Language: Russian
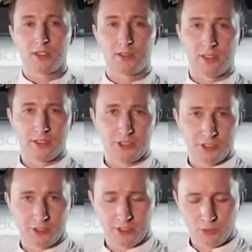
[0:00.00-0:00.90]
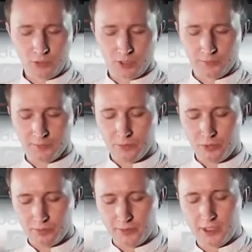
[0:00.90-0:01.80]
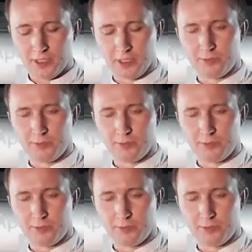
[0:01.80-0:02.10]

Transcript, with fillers: Для очистки кутера нельзя